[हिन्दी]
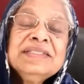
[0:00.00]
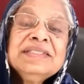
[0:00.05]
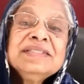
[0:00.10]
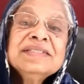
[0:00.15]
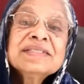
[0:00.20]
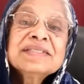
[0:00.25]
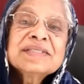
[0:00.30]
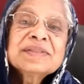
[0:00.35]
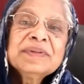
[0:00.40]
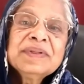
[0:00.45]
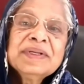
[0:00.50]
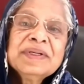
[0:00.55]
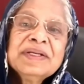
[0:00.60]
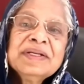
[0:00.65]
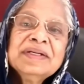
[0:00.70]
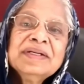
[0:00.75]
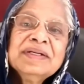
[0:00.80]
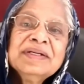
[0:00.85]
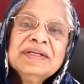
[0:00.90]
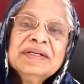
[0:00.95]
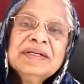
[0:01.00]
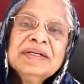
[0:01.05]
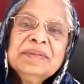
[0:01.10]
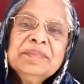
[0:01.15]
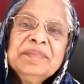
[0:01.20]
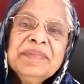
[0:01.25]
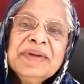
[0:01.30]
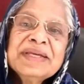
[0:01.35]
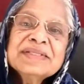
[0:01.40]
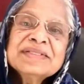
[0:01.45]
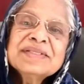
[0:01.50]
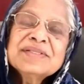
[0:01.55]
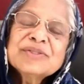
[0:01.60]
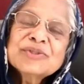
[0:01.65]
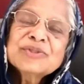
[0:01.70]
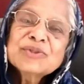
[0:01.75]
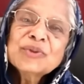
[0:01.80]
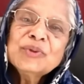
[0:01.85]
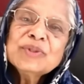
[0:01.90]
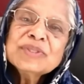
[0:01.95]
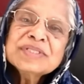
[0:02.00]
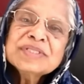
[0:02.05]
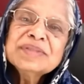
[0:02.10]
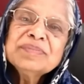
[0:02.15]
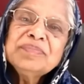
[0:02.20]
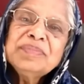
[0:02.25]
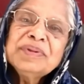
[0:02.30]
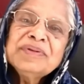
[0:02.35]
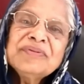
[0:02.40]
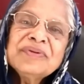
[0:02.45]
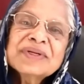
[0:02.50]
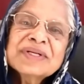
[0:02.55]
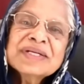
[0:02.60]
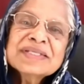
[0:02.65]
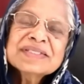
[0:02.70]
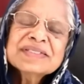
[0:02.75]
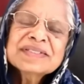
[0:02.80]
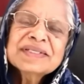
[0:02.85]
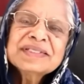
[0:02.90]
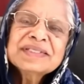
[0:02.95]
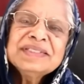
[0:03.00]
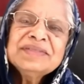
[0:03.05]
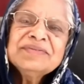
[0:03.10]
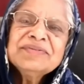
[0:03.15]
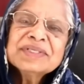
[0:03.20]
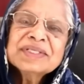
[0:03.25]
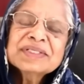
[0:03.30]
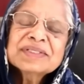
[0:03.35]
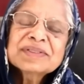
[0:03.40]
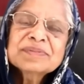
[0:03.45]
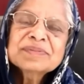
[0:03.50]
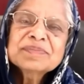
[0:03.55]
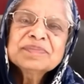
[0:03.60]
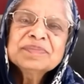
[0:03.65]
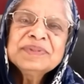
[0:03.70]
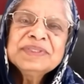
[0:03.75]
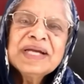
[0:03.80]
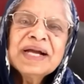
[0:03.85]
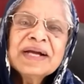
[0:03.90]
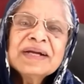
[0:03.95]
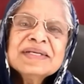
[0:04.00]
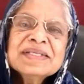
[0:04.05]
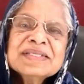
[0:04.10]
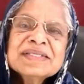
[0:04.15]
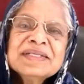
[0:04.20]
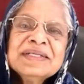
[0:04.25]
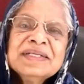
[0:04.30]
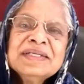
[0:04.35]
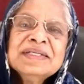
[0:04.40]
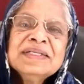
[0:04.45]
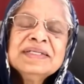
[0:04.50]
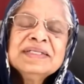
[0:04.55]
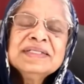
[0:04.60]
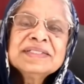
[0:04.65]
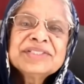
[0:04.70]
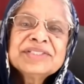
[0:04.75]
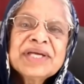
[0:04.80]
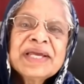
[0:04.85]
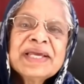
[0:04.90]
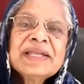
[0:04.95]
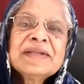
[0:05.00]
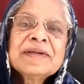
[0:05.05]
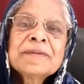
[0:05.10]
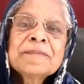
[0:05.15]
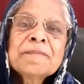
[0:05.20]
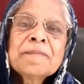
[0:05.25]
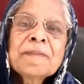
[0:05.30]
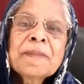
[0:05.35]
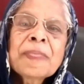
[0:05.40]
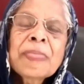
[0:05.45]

जीसस uh, makes it so simple for us that even the youngest child